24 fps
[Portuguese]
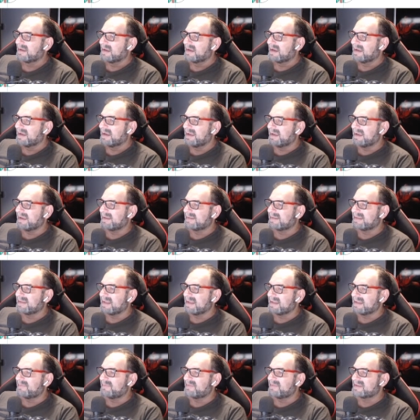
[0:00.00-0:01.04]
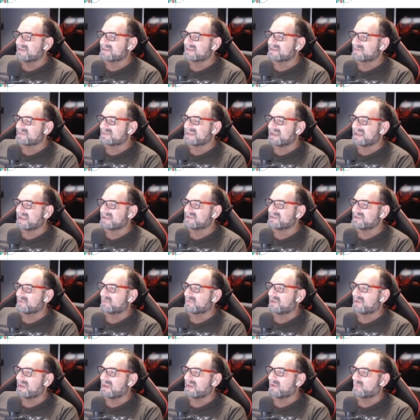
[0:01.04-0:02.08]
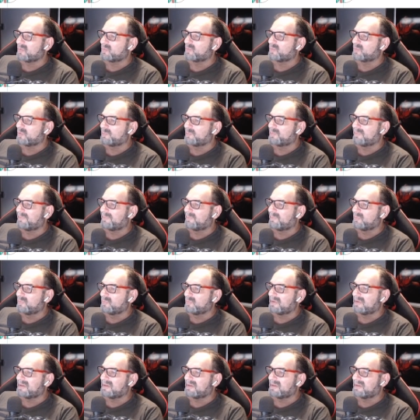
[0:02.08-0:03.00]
É, tem a definição certinha do que, que é um topo e um fundo.